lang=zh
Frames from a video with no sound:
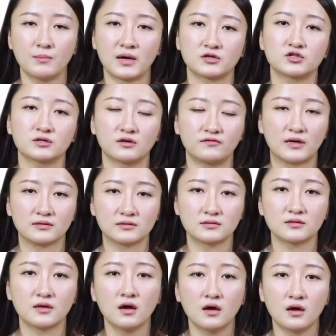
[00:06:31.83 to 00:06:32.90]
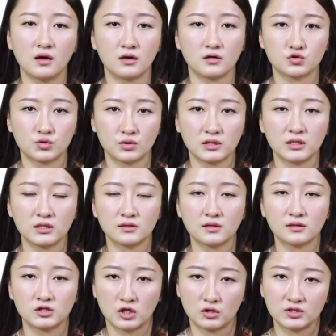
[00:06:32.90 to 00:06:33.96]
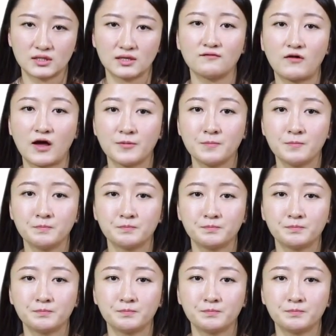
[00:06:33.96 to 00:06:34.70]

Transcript: 把这个房子啊顺利的交接完。